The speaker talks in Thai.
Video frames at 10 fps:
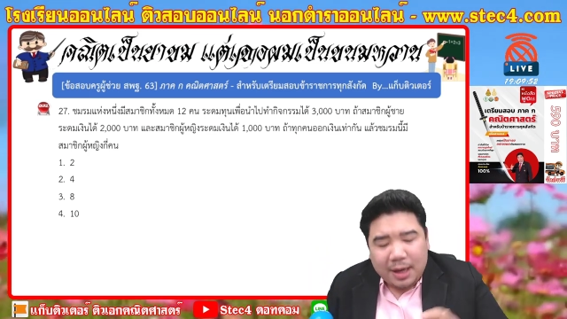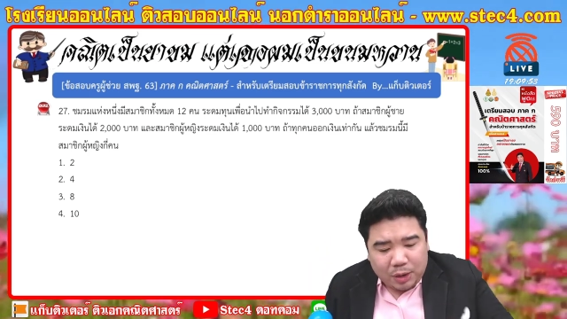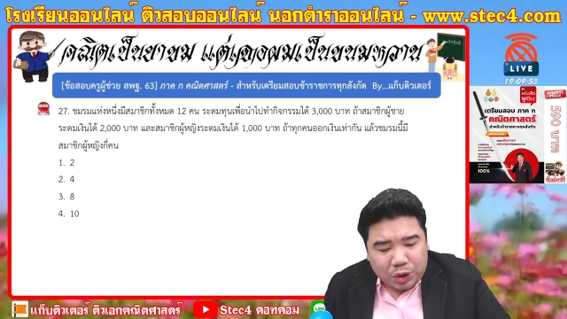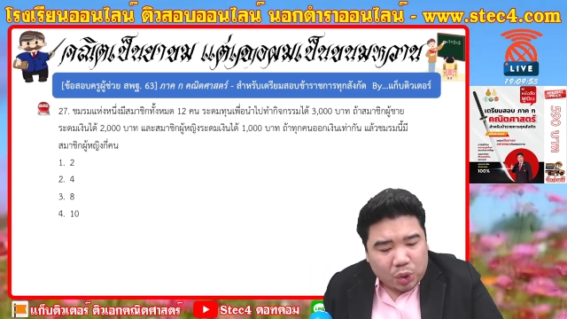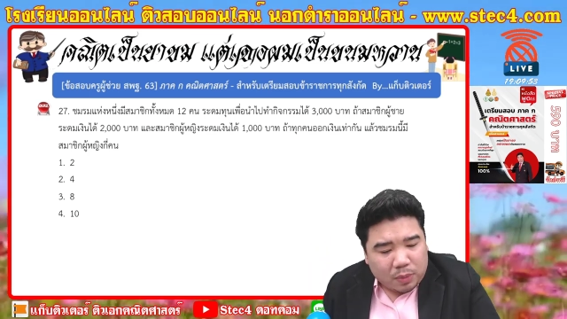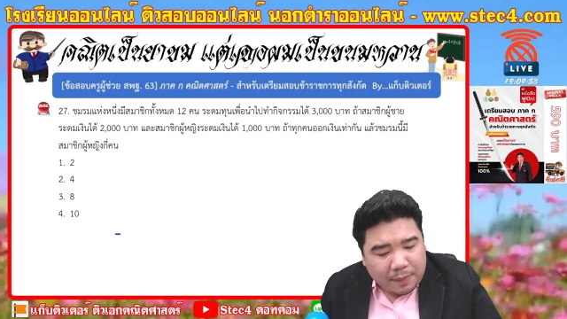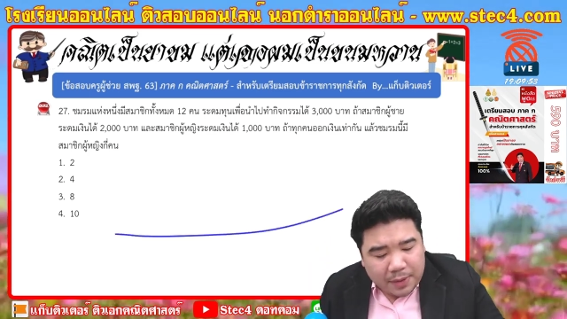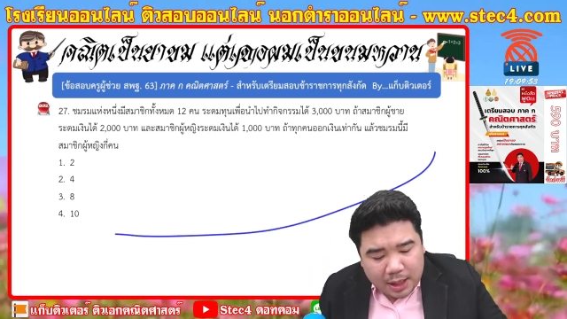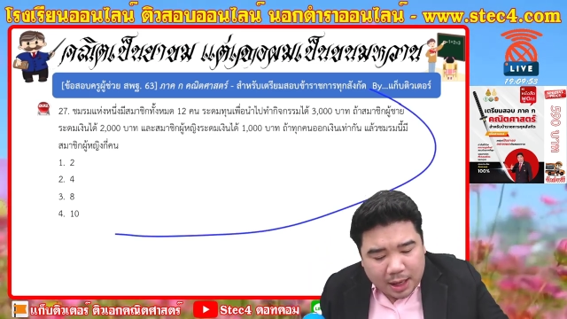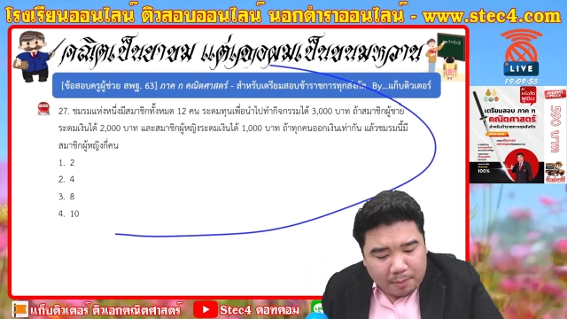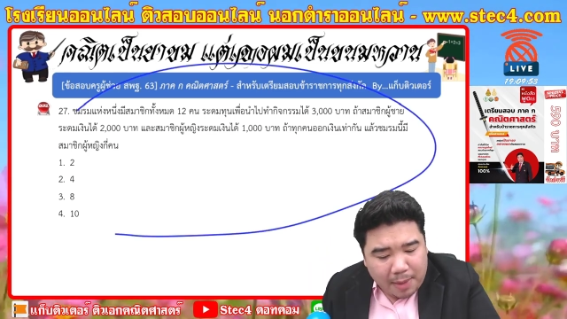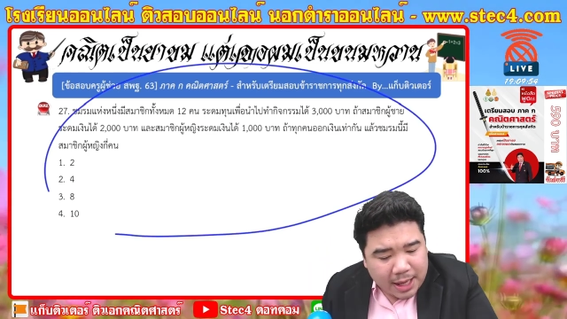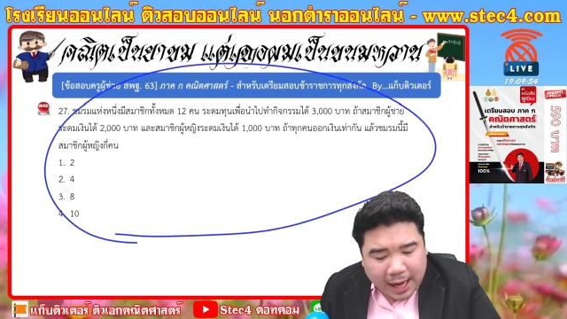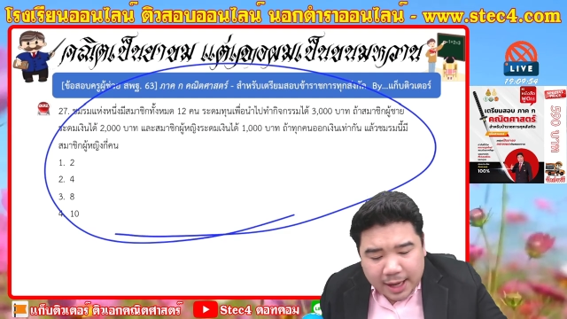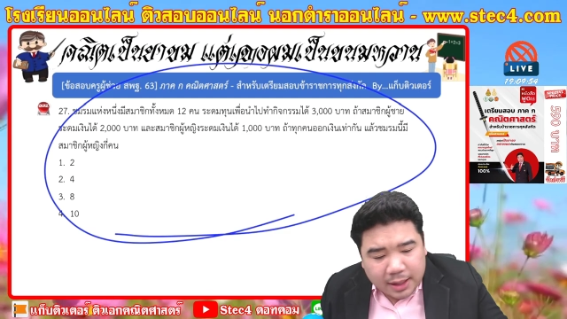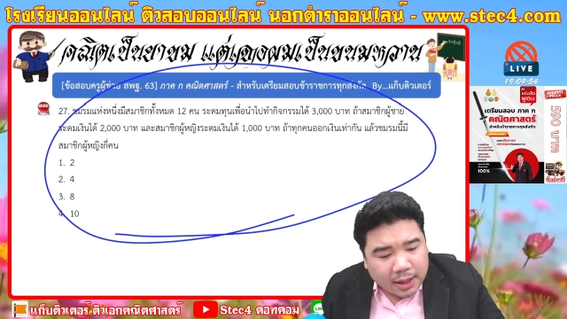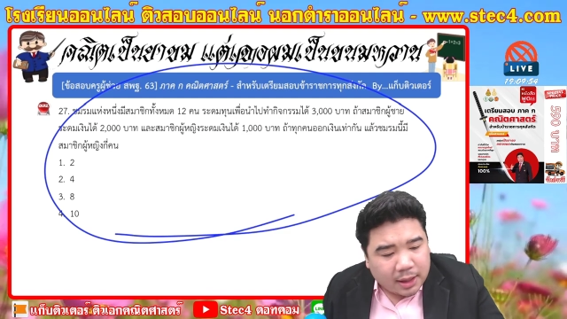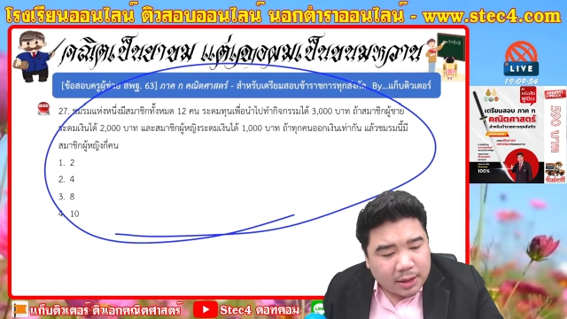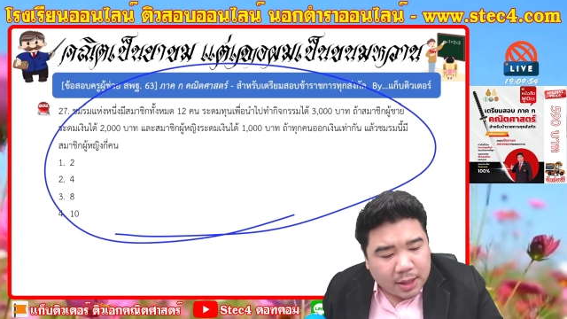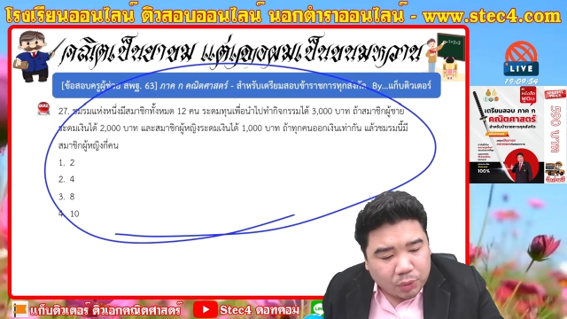แล้วโจทย์แบบนี้เนี่ยไม่ไกลเกิน
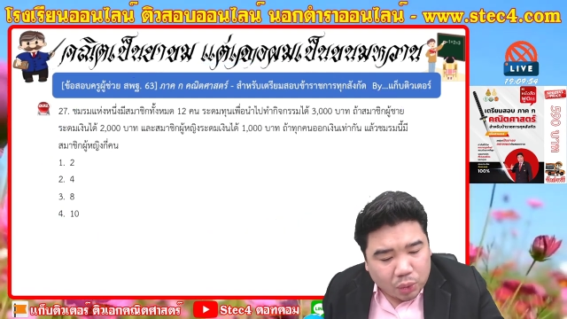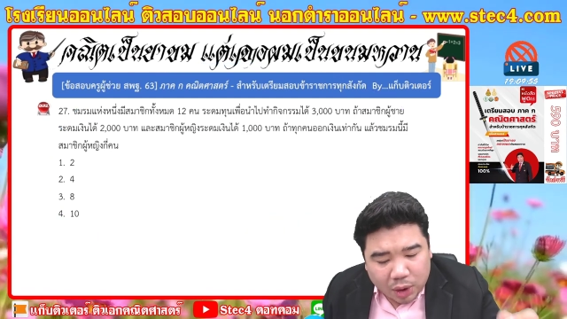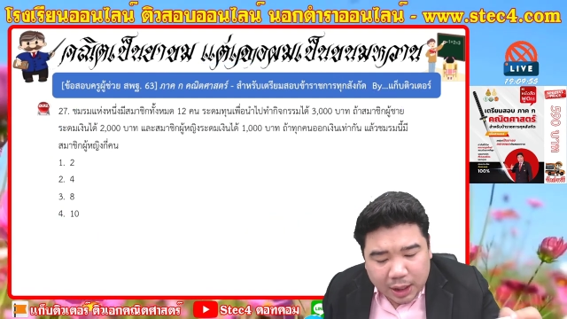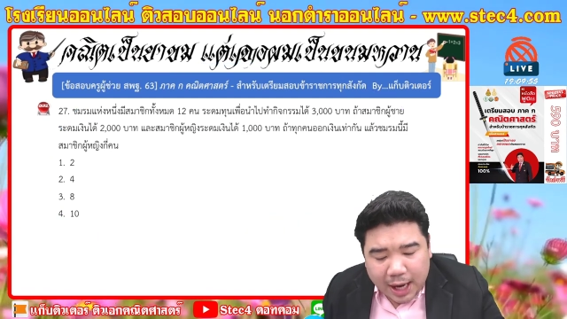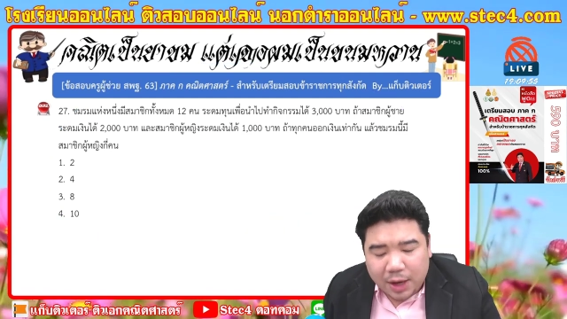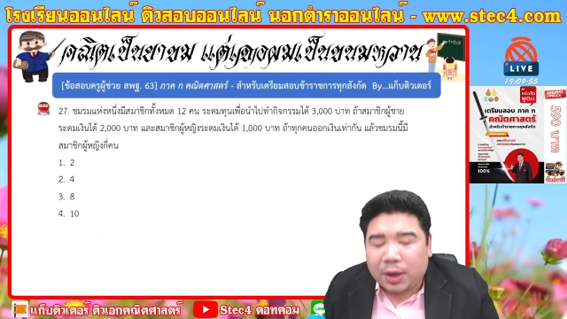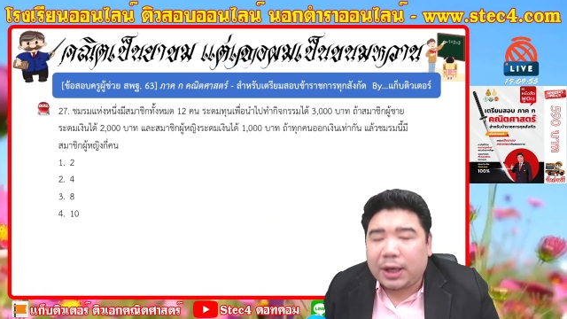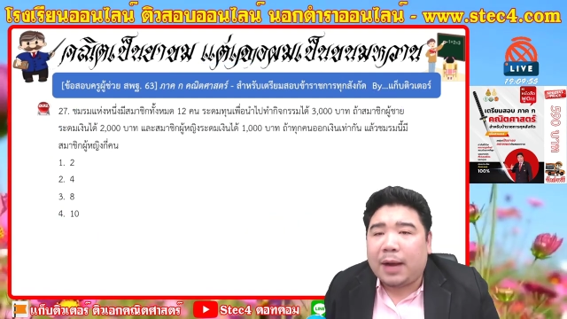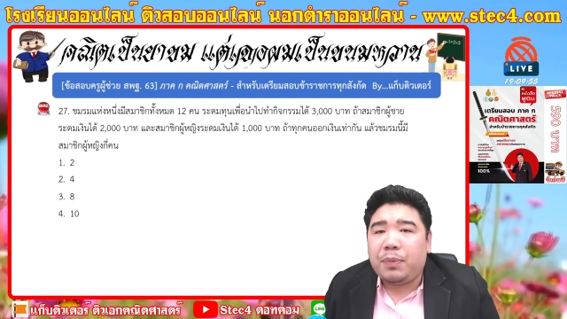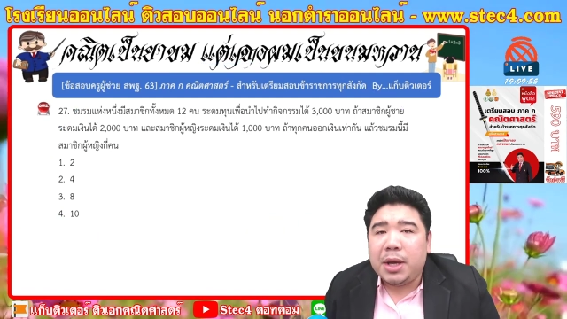เอื้อมทุกคนแน่นอนครับ